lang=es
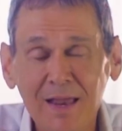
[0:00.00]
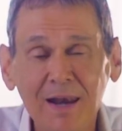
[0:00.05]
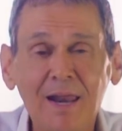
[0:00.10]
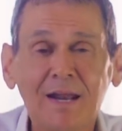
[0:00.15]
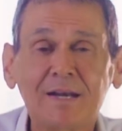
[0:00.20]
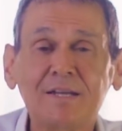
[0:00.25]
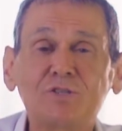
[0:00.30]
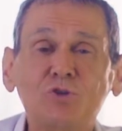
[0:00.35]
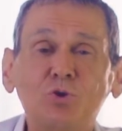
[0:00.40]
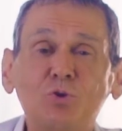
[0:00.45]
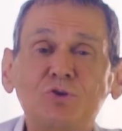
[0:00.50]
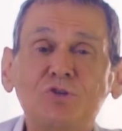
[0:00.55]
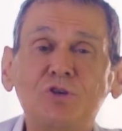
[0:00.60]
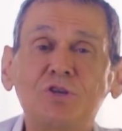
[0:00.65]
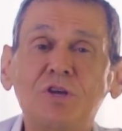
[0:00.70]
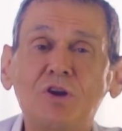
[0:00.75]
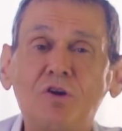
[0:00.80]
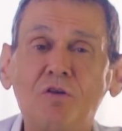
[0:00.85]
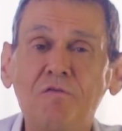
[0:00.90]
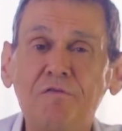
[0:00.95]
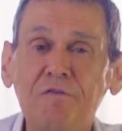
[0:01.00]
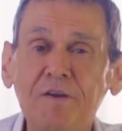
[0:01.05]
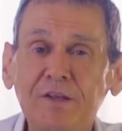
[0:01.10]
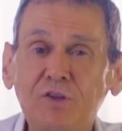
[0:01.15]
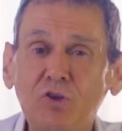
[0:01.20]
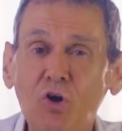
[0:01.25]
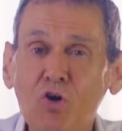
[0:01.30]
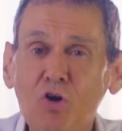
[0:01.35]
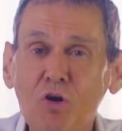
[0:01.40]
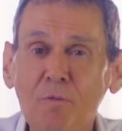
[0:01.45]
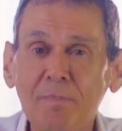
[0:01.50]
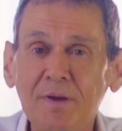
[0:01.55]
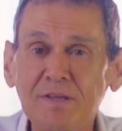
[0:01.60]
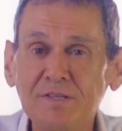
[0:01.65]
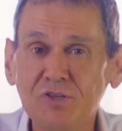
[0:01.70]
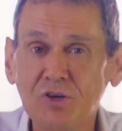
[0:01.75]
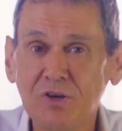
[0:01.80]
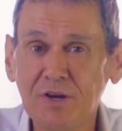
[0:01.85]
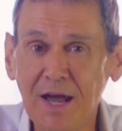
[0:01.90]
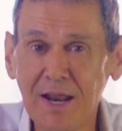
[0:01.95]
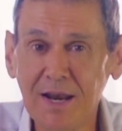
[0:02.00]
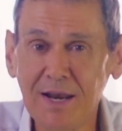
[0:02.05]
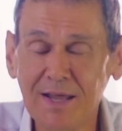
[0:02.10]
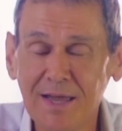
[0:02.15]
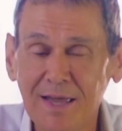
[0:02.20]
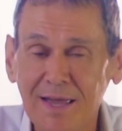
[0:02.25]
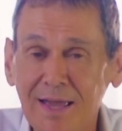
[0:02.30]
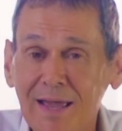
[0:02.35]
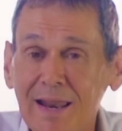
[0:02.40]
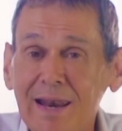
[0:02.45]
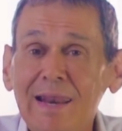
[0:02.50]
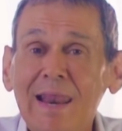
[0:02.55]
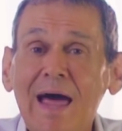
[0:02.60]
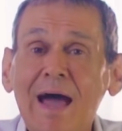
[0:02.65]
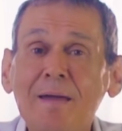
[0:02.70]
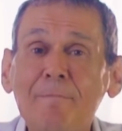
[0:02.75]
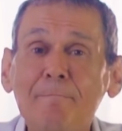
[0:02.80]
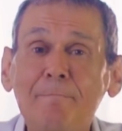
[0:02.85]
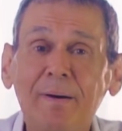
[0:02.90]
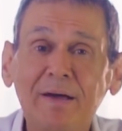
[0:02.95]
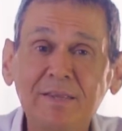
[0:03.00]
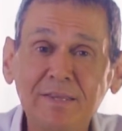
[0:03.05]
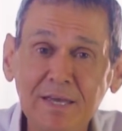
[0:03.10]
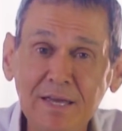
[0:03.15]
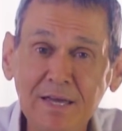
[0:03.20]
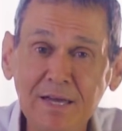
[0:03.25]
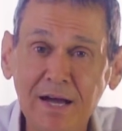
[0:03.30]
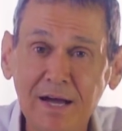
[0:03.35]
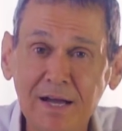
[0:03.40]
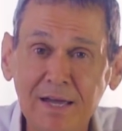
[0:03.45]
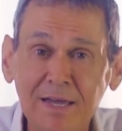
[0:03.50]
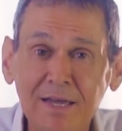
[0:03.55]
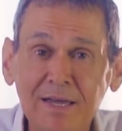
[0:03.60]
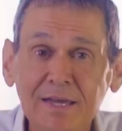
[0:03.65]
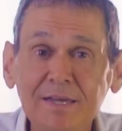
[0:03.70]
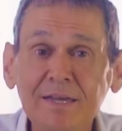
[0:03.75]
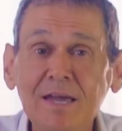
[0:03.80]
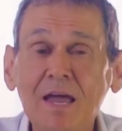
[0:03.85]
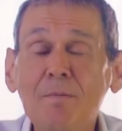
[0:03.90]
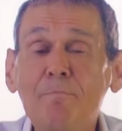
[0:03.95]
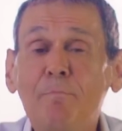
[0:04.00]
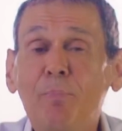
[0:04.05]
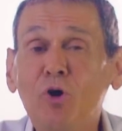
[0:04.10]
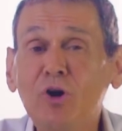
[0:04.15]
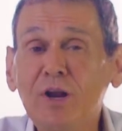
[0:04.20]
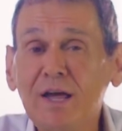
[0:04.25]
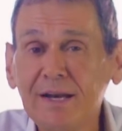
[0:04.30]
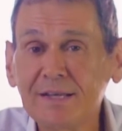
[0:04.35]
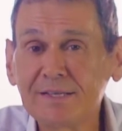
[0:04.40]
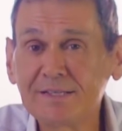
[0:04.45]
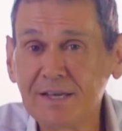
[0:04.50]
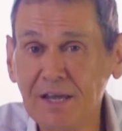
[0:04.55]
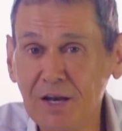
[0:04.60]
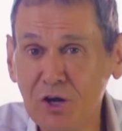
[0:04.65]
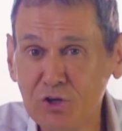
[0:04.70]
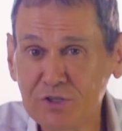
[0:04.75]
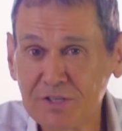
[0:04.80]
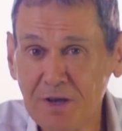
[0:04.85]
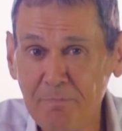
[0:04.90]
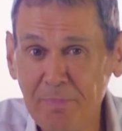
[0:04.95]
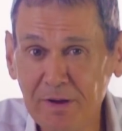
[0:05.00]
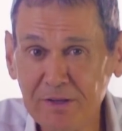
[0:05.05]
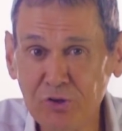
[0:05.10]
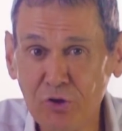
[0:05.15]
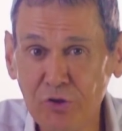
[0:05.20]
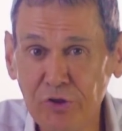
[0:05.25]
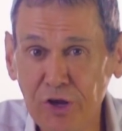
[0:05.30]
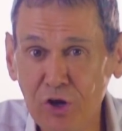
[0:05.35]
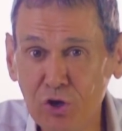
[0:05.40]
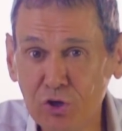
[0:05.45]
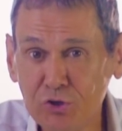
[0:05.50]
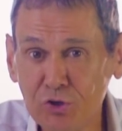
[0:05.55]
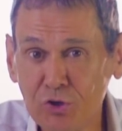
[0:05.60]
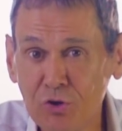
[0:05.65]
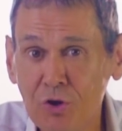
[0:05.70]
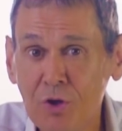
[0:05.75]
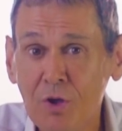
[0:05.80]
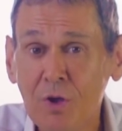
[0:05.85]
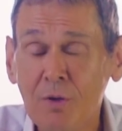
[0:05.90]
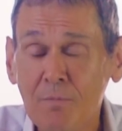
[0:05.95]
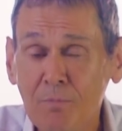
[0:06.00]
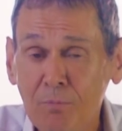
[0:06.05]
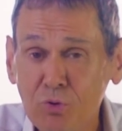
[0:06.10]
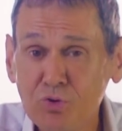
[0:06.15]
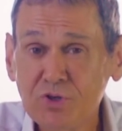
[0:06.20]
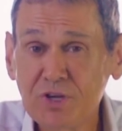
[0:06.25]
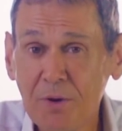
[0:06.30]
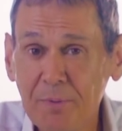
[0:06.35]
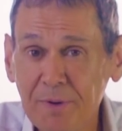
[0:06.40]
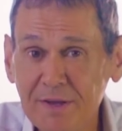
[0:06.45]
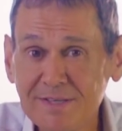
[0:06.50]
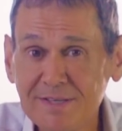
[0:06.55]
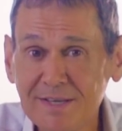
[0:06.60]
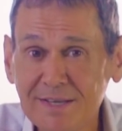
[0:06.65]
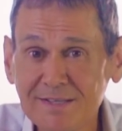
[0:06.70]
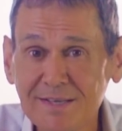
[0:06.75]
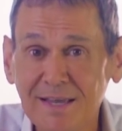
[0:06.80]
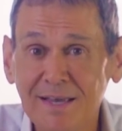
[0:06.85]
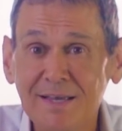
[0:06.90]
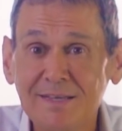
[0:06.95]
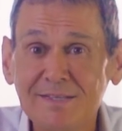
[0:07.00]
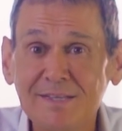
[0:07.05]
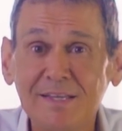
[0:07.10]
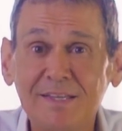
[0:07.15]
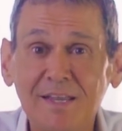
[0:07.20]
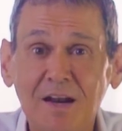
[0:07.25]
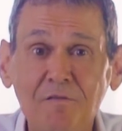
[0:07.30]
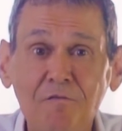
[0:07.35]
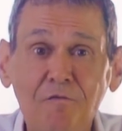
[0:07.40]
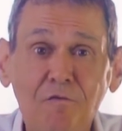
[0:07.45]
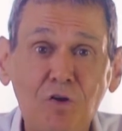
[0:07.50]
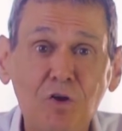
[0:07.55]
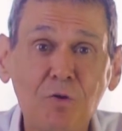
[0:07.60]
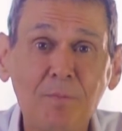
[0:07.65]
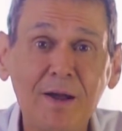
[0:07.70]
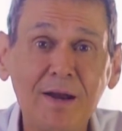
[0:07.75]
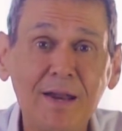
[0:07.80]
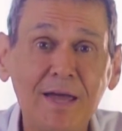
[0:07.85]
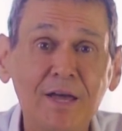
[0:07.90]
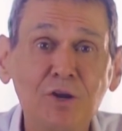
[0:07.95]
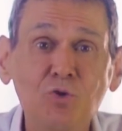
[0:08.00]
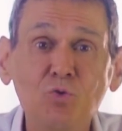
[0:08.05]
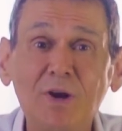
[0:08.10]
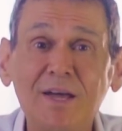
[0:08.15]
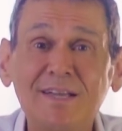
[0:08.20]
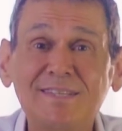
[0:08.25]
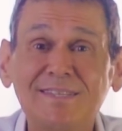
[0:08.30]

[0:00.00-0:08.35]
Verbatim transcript: La resolución de conflictos convencional la empatía y el ponerse en los zapatos del otro muchas veces se transforman en un